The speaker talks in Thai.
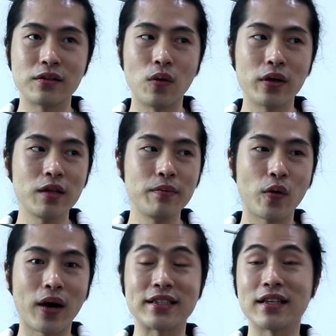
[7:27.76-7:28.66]
ดวงที่มี
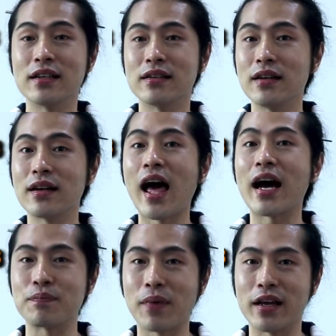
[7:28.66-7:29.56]
โอกาสจะเลิกลา
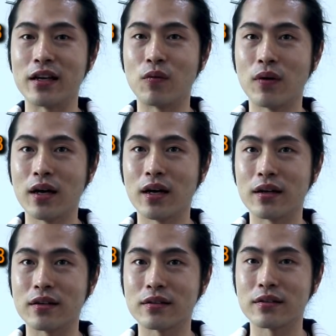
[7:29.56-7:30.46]
กันไป หรือว่า
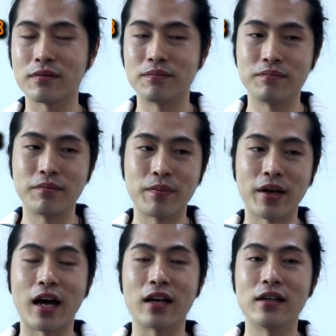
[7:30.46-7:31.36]
มีปั
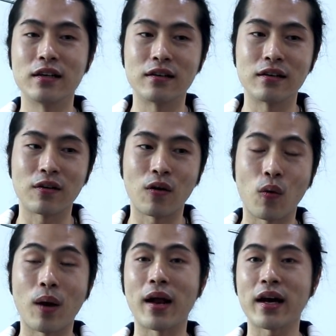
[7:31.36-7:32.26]
ญหาเรื่องของ
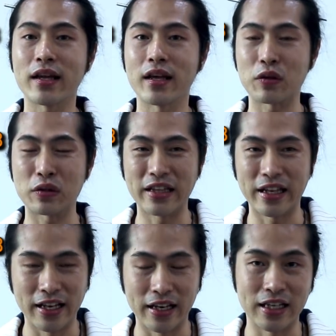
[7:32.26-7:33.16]
ความรักเนี่ย
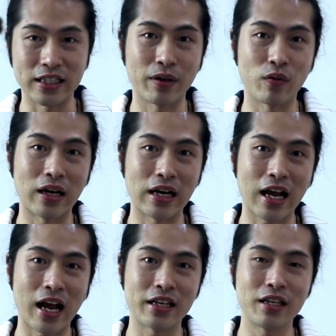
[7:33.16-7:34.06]
เด่นๆอาจจะเป็นวันอัง
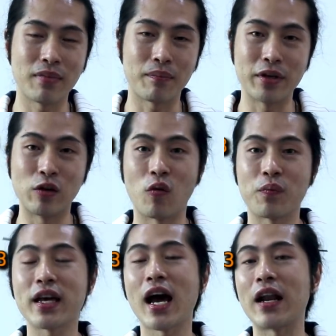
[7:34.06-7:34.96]
คารที่แบบมีดวง
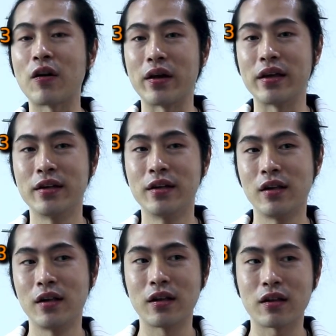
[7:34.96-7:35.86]
พิฆาตหน่อย
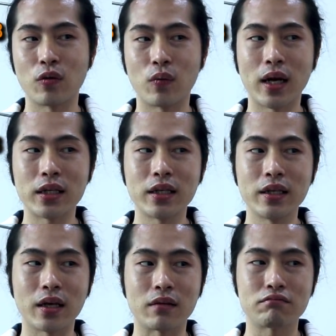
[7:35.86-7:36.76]
ส่วนวันอาทิต
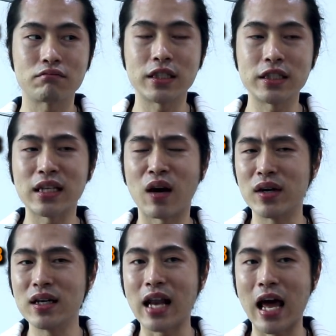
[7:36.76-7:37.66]
ย์เนี่ยจริง ๆถาม
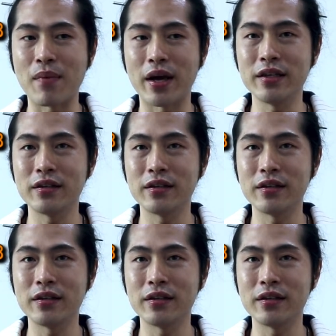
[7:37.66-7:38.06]
ว่าเลิกลาไหม